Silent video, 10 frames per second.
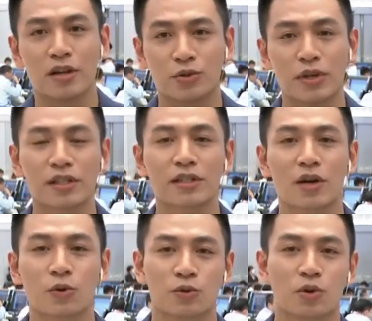所以今
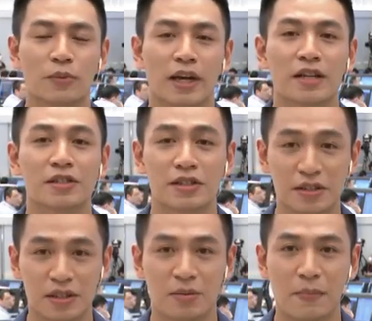天我觉得我们应该是
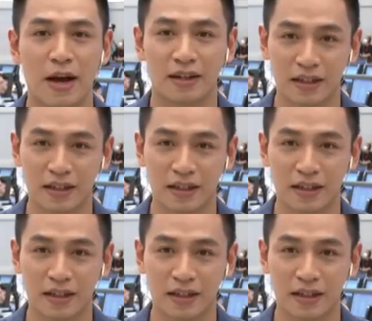信心满满，